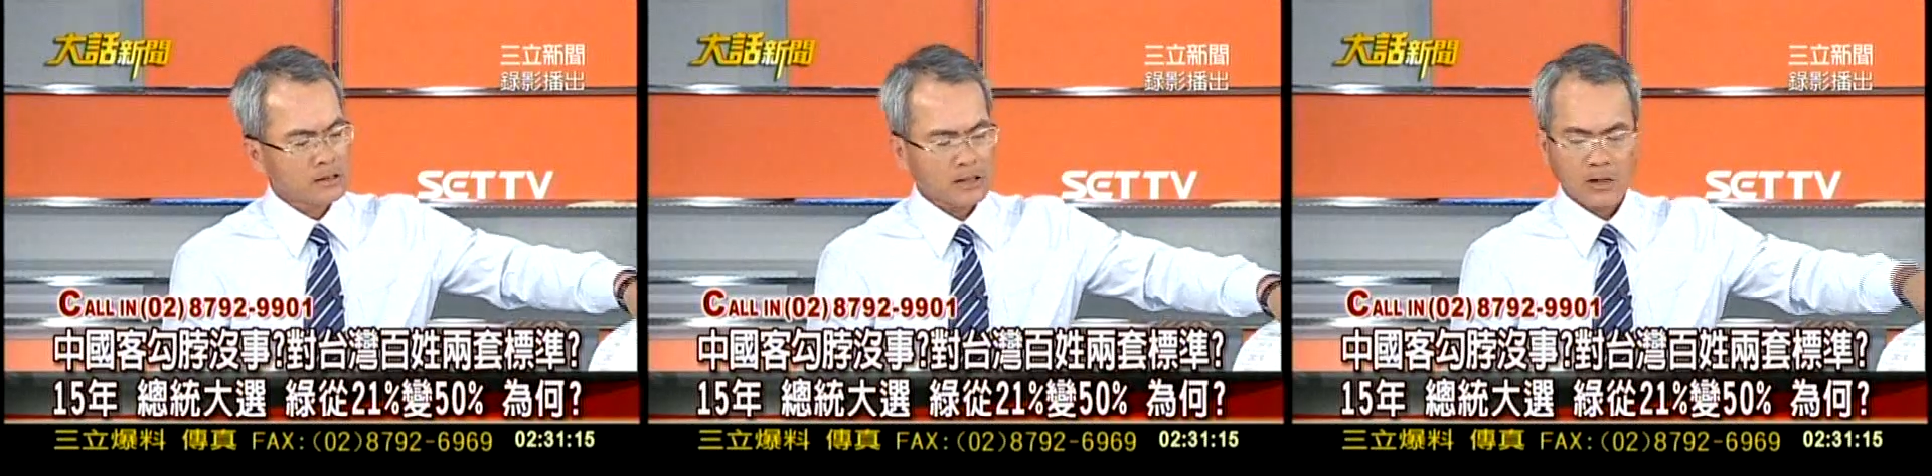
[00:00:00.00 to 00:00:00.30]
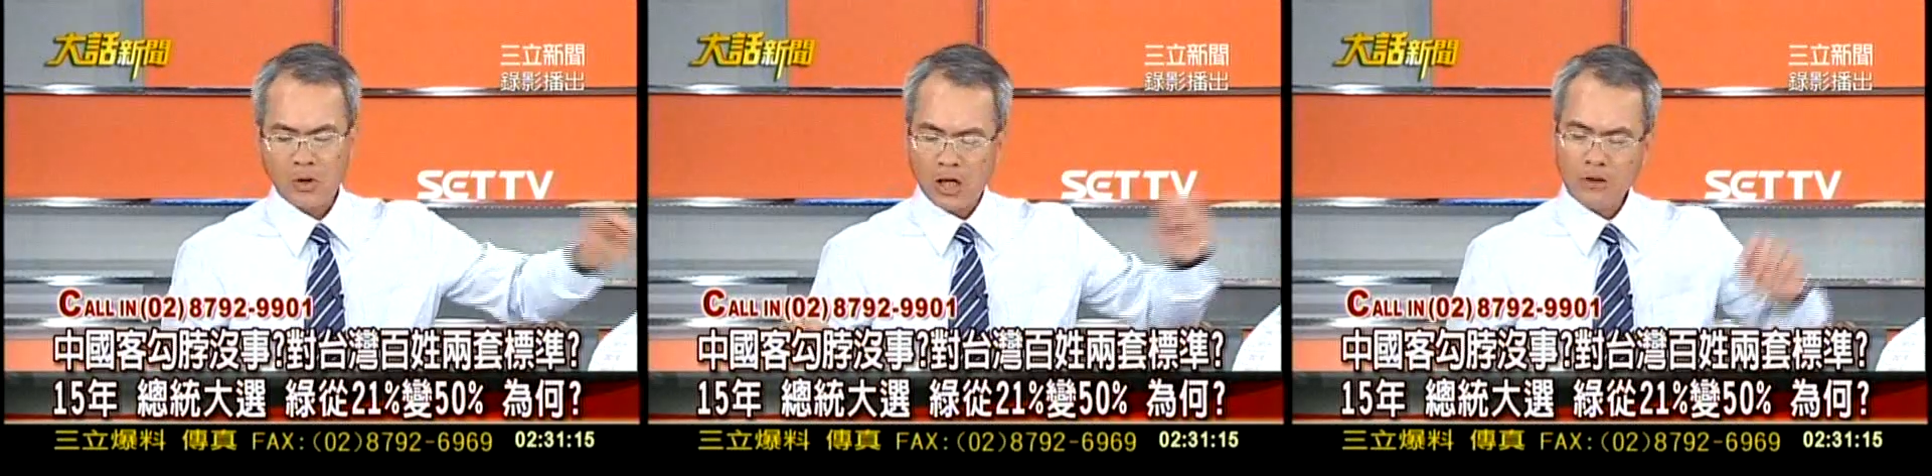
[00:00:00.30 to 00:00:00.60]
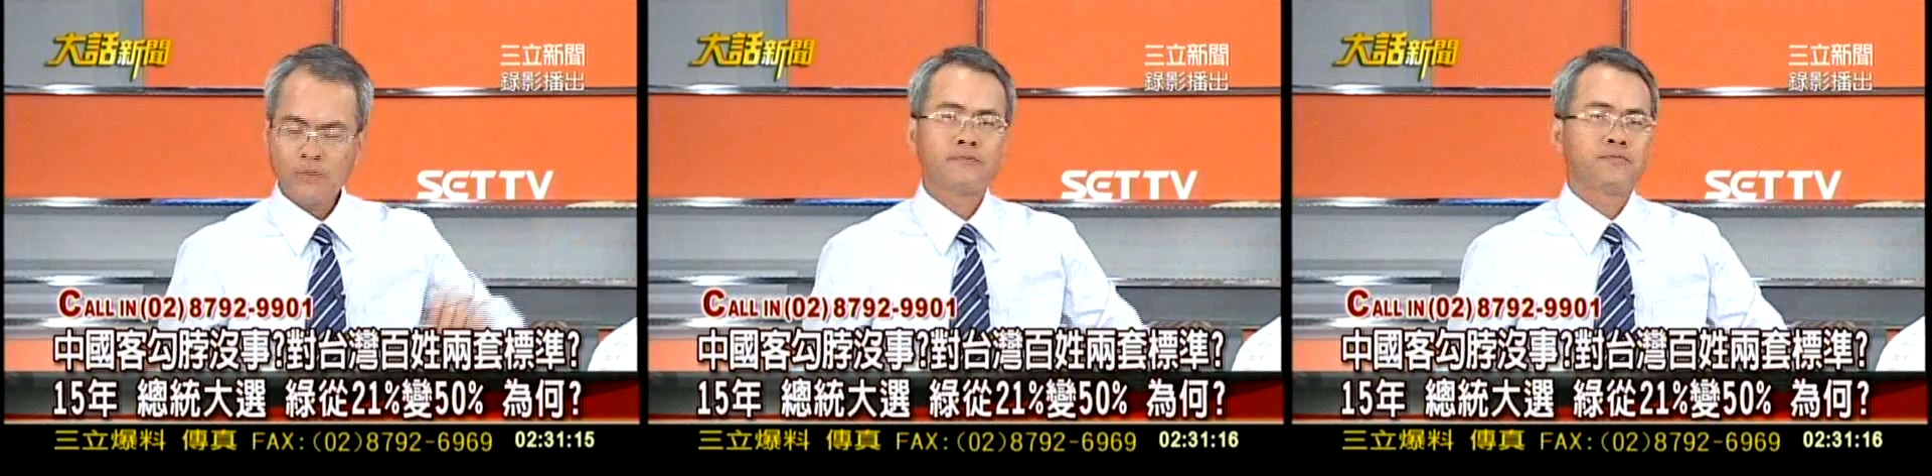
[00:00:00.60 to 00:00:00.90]
请大家看
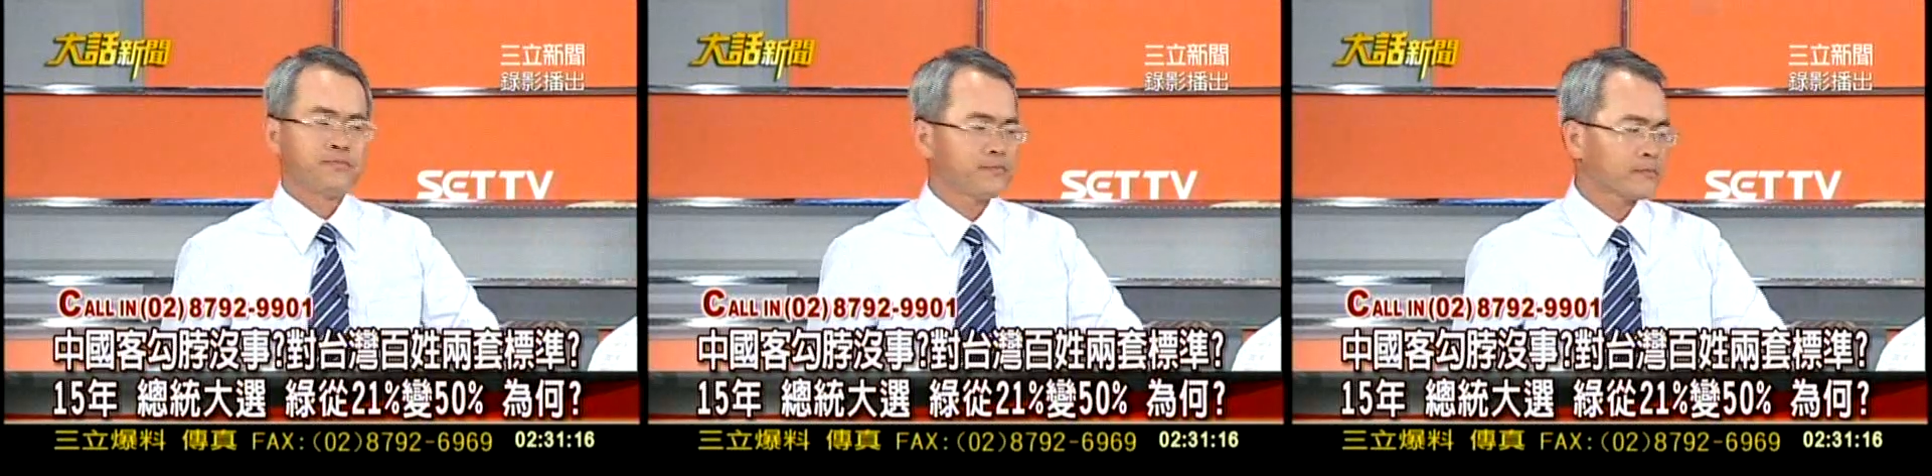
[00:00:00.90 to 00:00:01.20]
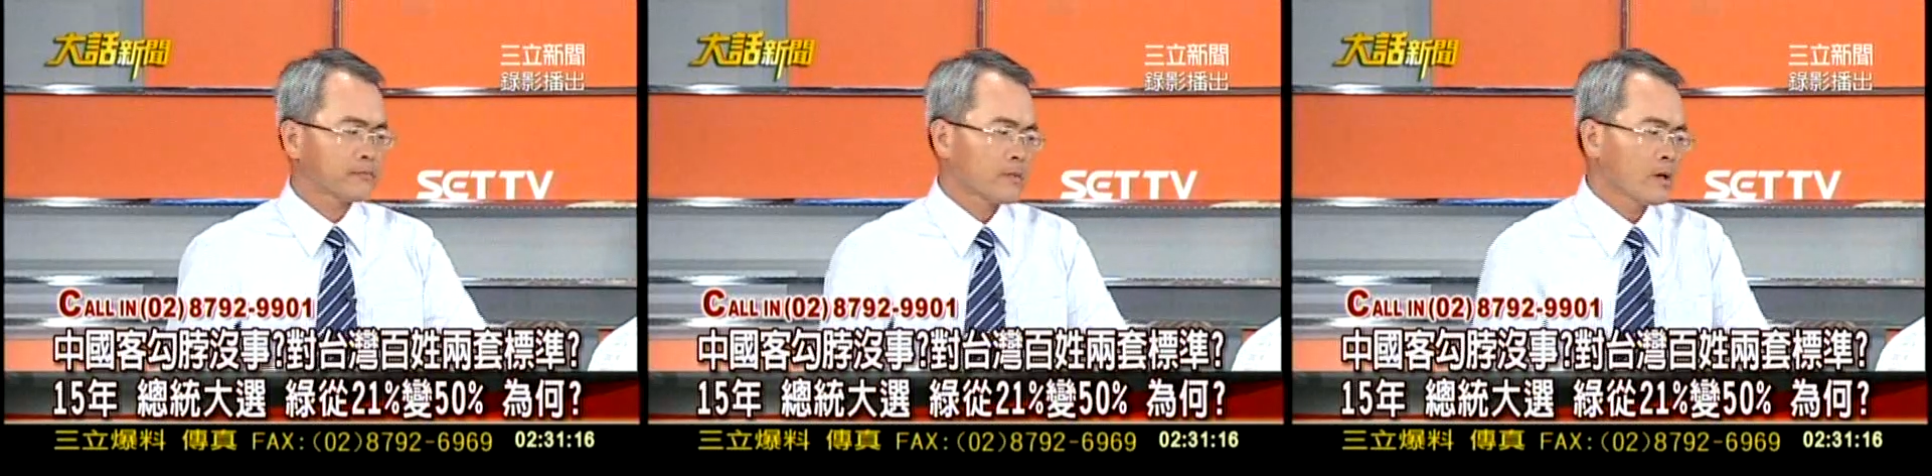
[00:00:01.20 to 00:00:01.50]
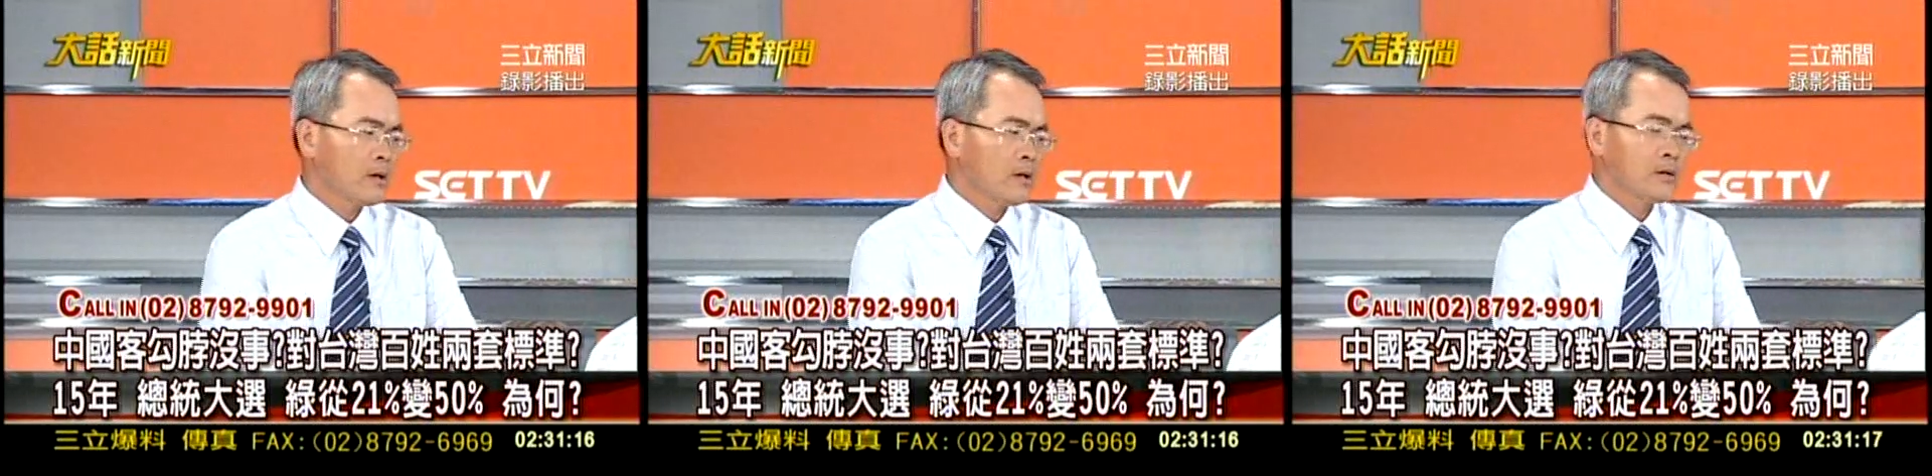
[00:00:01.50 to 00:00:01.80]
哦，
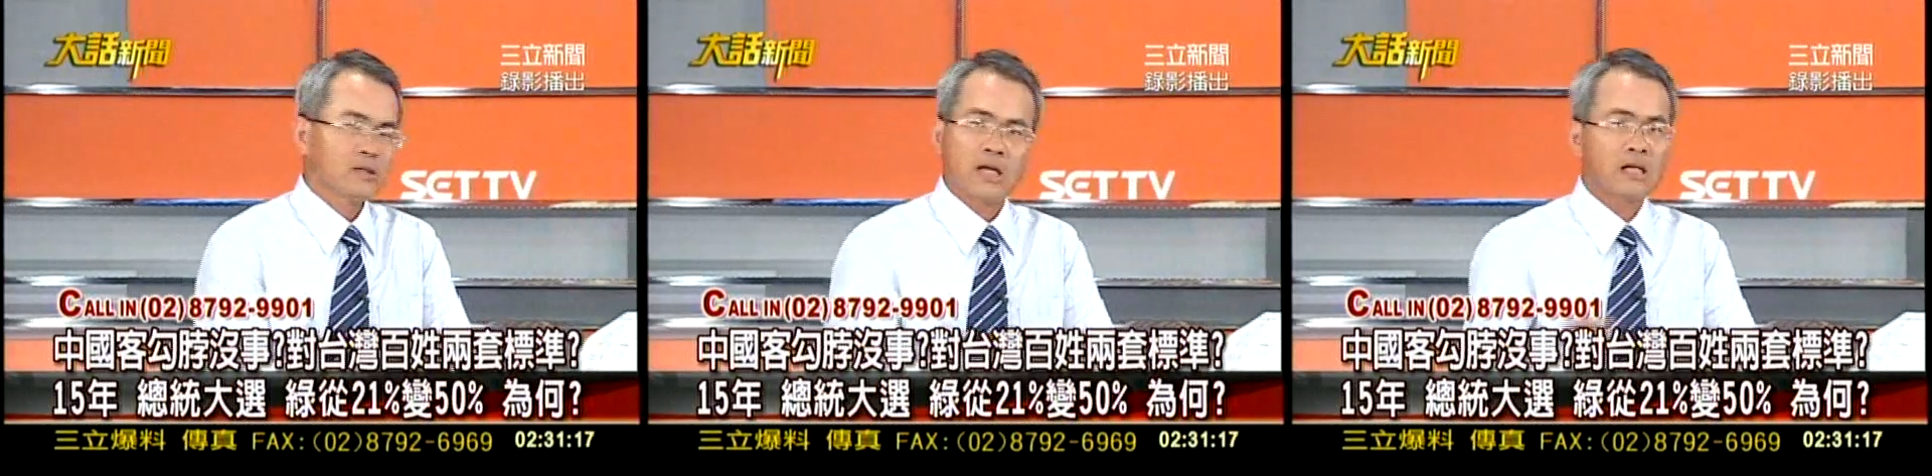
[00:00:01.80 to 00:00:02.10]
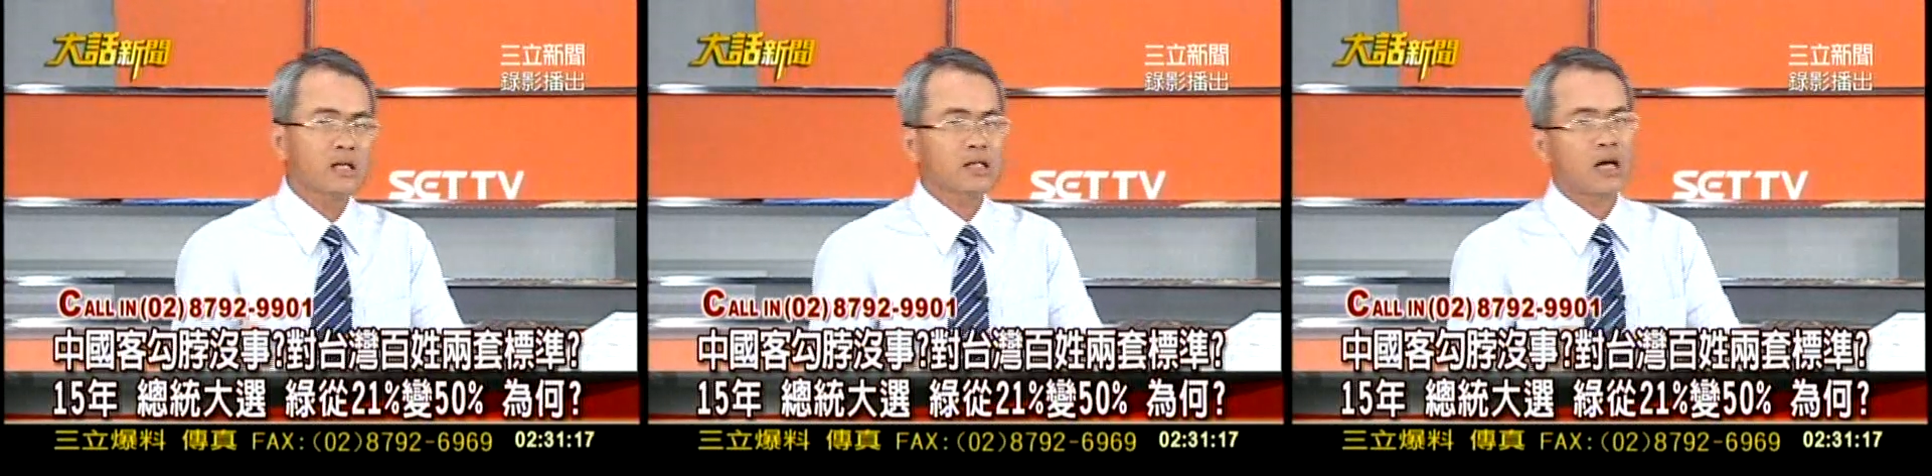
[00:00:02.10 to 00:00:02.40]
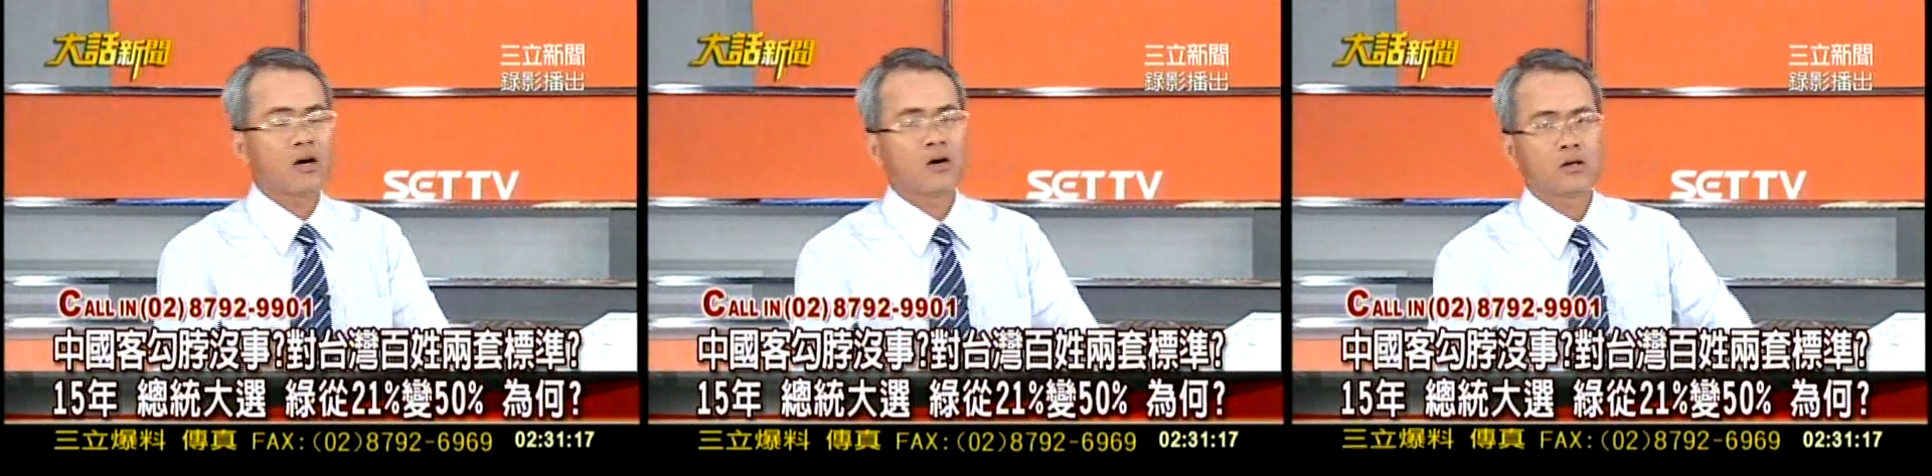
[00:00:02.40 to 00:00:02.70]
今日记
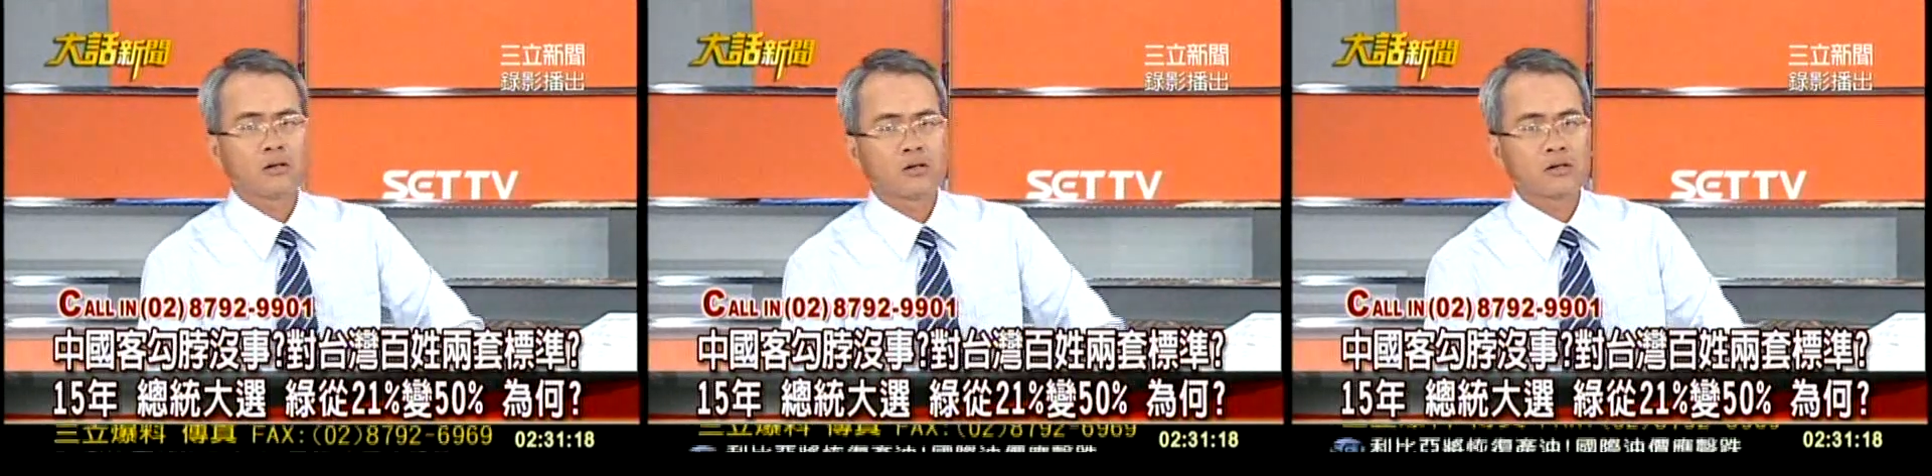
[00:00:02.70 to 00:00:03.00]
者吼，